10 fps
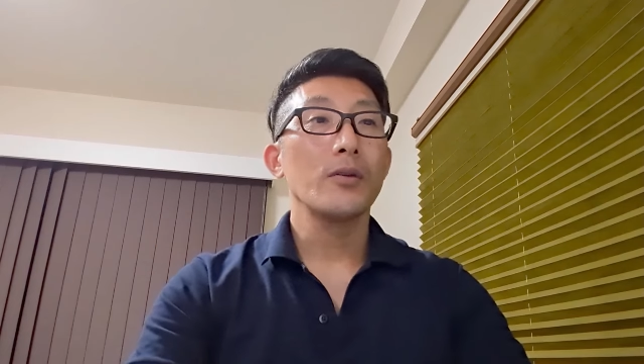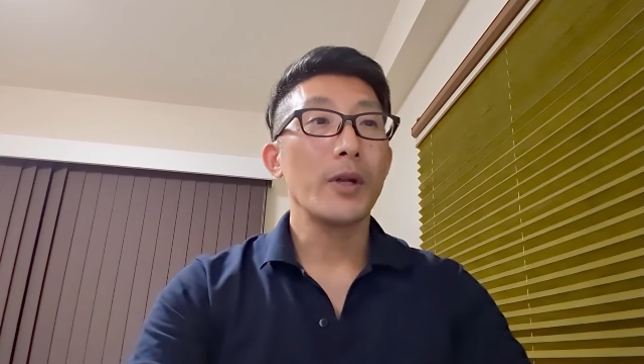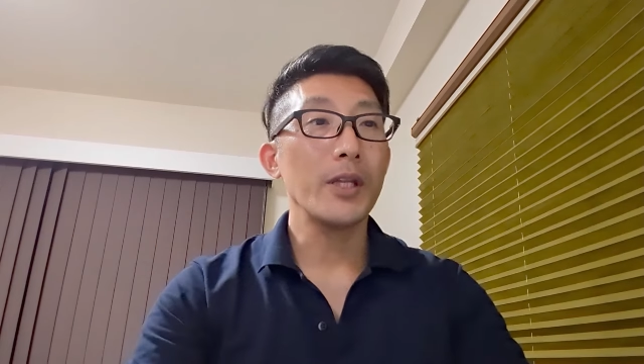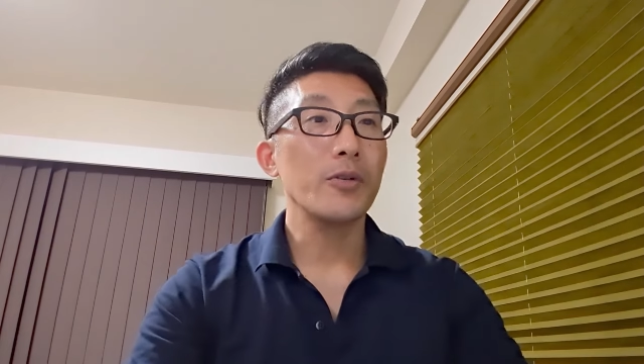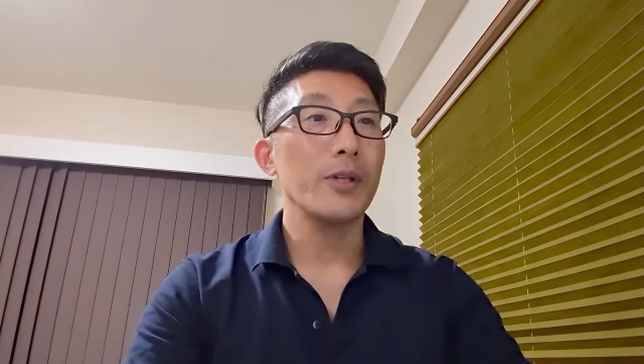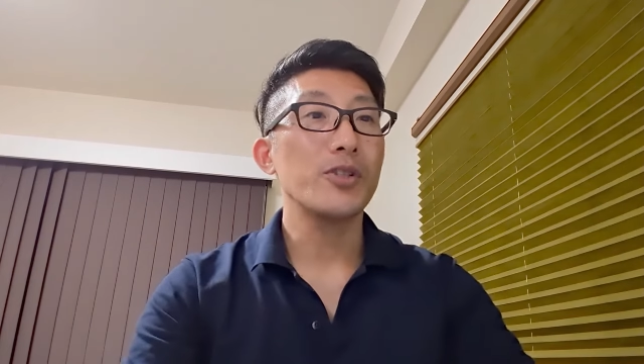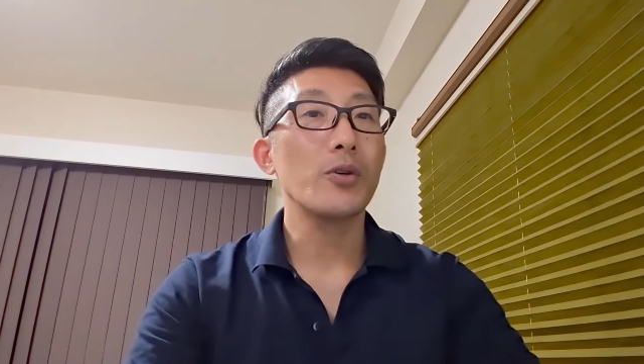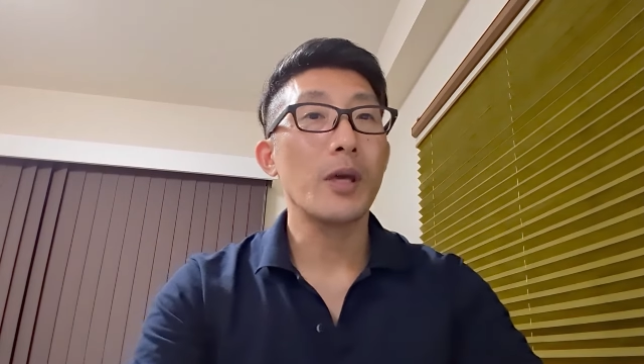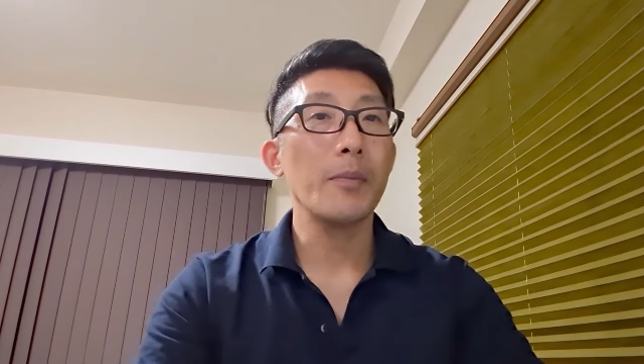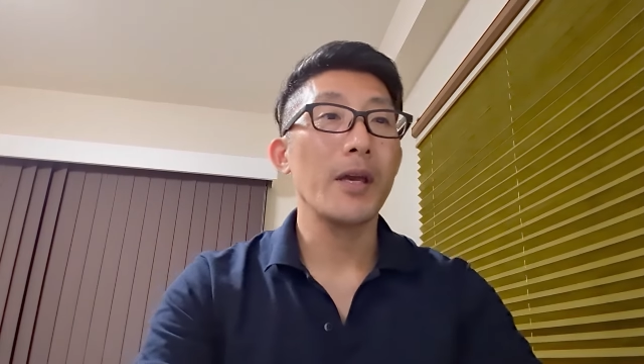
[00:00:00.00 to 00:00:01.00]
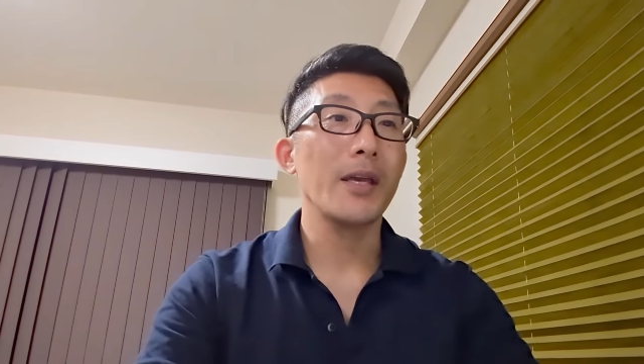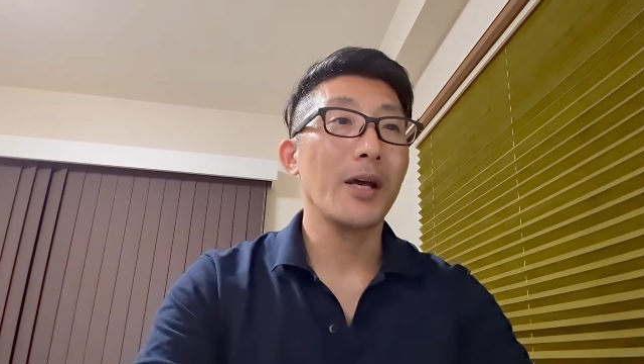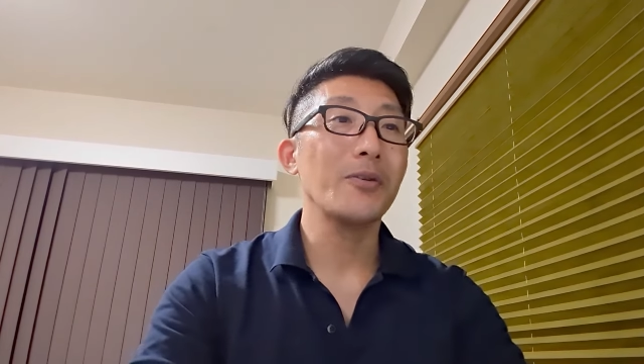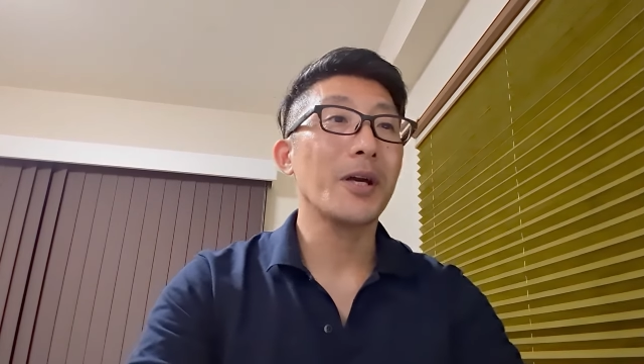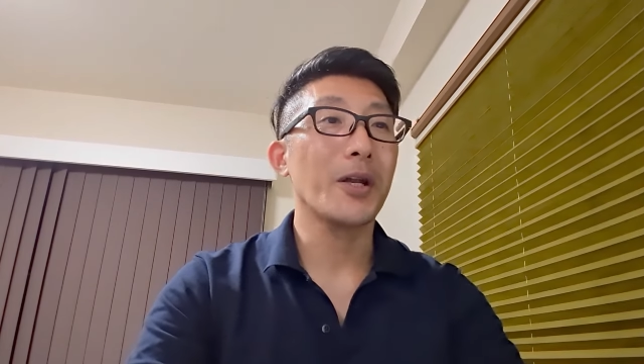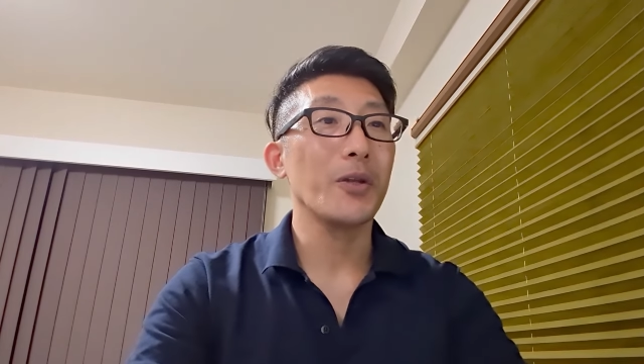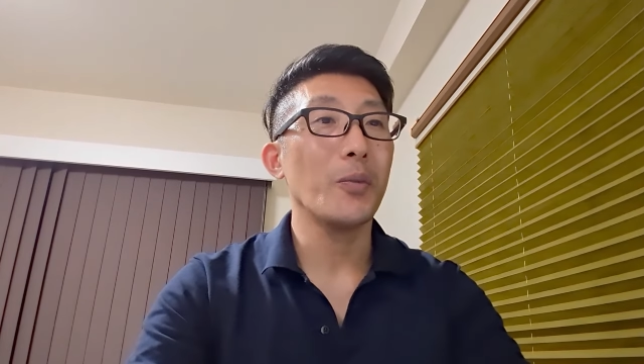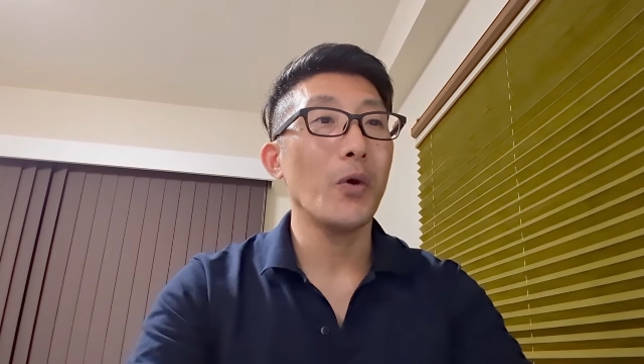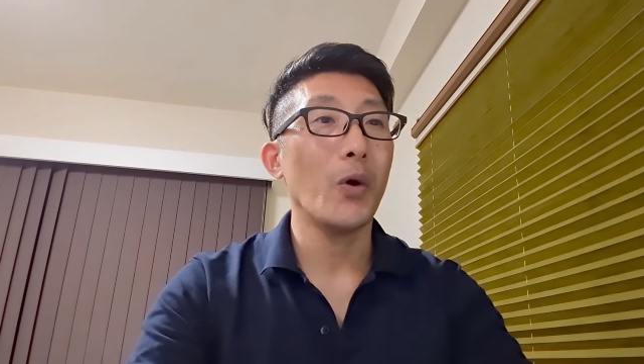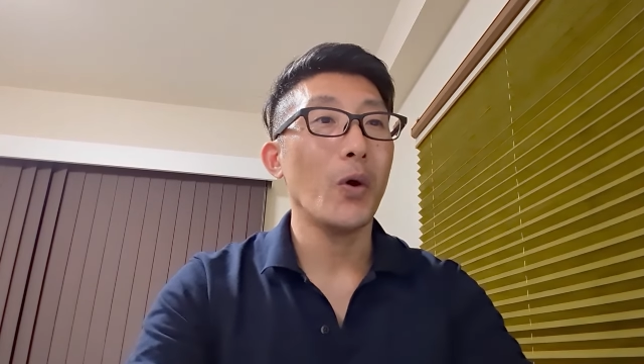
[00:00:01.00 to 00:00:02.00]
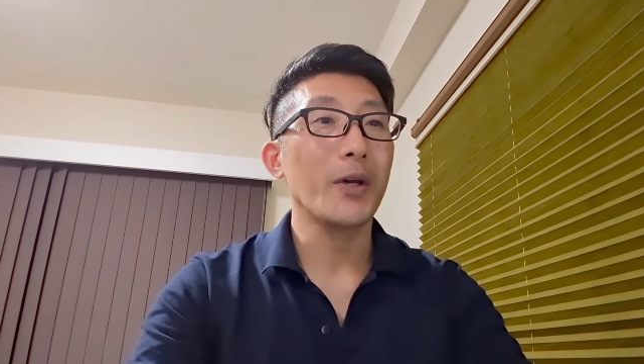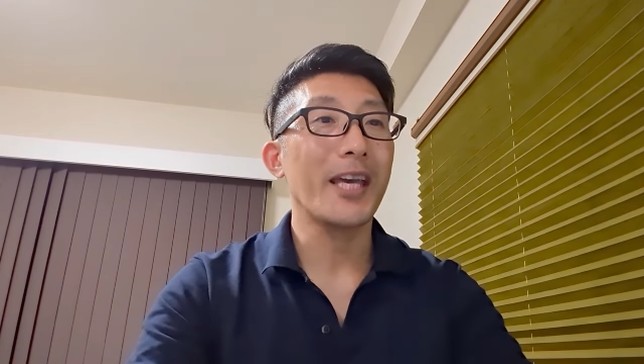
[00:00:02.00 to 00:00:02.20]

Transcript: トレーニングを一生懸命やるんだけれども